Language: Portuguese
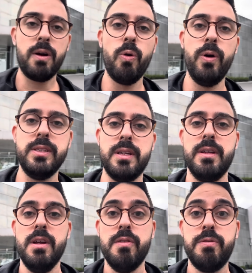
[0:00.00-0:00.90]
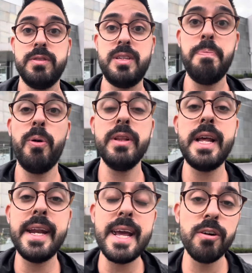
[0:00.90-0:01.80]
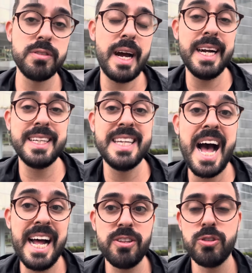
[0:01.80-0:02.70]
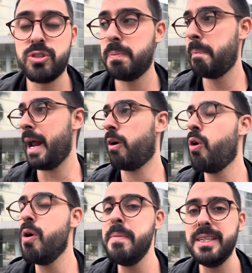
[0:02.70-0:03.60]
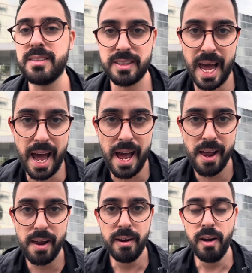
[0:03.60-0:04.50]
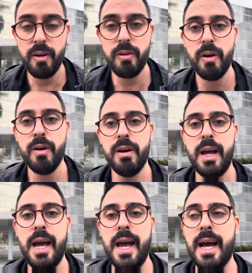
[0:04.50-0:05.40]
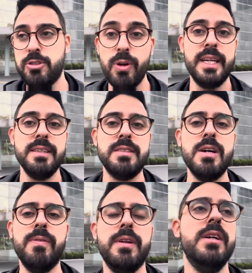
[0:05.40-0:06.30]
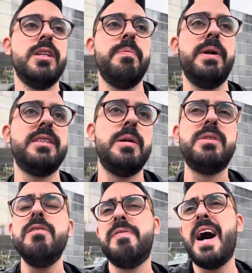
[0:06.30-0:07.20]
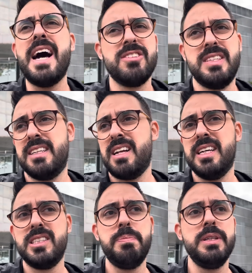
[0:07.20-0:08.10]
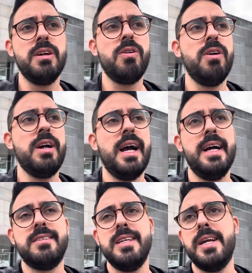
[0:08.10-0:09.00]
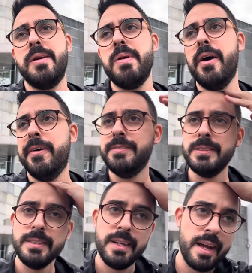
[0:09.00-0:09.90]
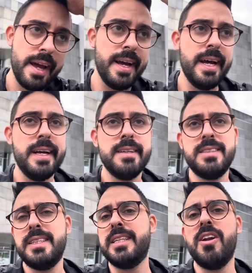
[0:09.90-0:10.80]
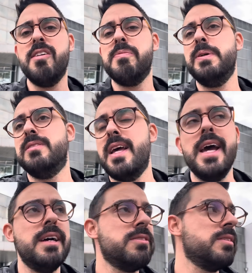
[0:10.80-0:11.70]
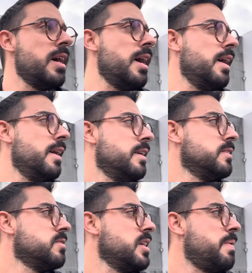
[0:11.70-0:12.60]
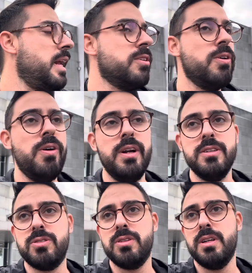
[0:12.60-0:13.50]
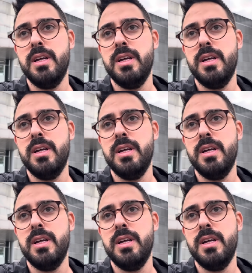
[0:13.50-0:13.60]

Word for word: coisa, você poderia usar dados para começar é, a sua redação. Então, por exemplo, tinham vários dados lá, você poderia colocar assim, meu, é, 79% da, dos trabalhadores